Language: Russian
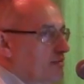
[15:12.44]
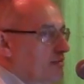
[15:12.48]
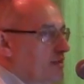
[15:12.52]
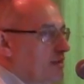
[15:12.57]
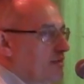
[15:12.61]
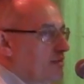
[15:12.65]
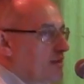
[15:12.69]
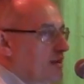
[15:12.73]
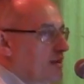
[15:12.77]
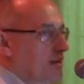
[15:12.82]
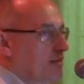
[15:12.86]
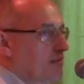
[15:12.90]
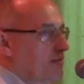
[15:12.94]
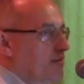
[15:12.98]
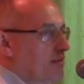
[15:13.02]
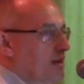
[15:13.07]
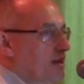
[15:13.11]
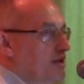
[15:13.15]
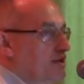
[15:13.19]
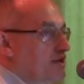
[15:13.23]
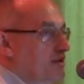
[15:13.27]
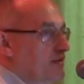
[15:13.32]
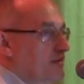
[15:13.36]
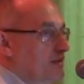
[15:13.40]
именно
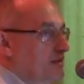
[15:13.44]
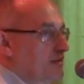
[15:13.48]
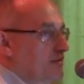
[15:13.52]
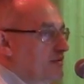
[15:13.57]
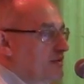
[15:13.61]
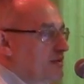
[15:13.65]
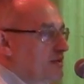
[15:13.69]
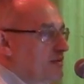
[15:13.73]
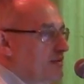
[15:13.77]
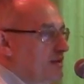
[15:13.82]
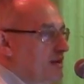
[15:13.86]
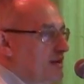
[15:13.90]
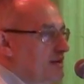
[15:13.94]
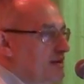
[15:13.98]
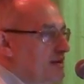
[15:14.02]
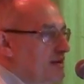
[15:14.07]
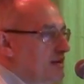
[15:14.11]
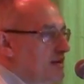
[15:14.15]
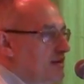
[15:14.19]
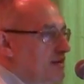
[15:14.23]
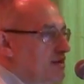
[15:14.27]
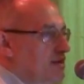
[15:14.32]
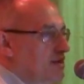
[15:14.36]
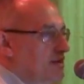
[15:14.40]
прежде всего себя
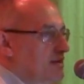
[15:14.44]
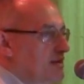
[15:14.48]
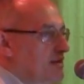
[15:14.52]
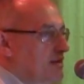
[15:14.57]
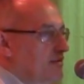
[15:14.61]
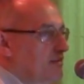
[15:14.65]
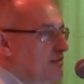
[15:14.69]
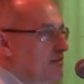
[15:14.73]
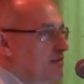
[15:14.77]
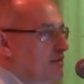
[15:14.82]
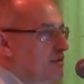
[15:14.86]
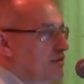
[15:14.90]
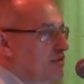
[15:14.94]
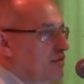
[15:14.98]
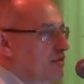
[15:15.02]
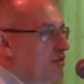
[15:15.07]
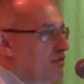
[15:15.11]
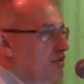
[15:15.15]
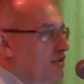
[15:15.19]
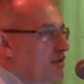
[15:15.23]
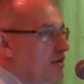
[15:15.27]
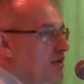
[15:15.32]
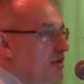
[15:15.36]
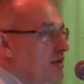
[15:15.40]
сделать счастливым,
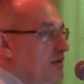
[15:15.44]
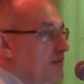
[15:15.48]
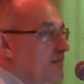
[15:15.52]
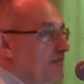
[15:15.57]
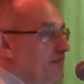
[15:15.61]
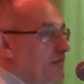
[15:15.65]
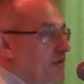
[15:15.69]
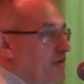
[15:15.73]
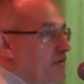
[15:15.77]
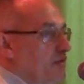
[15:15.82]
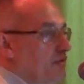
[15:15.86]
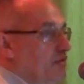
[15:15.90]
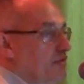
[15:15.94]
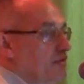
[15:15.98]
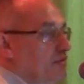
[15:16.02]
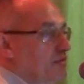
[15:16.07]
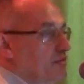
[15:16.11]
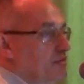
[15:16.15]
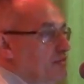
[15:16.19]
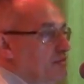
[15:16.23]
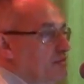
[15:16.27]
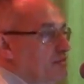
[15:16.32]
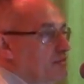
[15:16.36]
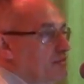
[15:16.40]
то
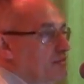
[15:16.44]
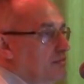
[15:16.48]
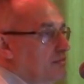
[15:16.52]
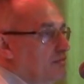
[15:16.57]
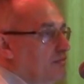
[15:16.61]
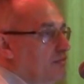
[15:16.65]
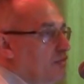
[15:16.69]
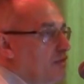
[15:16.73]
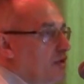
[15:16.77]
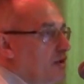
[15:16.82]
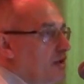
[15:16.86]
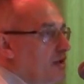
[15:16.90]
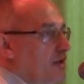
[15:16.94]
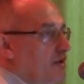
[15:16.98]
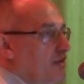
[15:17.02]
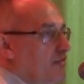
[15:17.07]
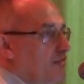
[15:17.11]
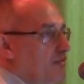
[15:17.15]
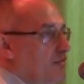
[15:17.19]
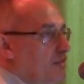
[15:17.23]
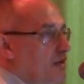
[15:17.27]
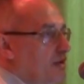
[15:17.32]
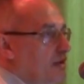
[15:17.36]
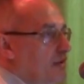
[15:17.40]
он
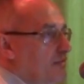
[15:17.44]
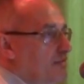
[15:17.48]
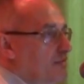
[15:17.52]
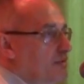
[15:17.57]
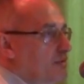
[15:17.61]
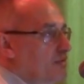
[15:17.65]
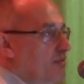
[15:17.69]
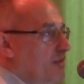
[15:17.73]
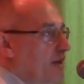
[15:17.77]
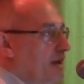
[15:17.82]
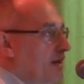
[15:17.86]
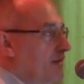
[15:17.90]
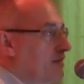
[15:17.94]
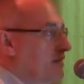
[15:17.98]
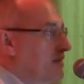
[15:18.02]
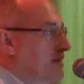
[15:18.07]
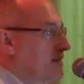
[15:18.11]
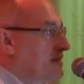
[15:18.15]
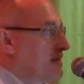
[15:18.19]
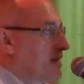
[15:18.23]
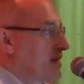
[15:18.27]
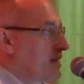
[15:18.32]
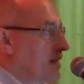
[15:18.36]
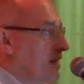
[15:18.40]
вольно-невольно вступает в
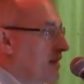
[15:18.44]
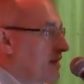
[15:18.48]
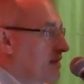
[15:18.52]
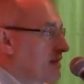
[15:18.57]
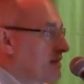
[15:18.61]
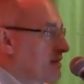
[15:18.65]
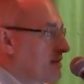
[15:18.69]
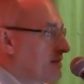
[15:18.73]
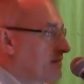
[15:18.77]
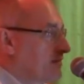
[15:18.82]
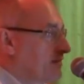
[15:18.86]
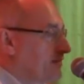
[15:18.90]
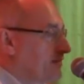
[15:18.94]
диссонанс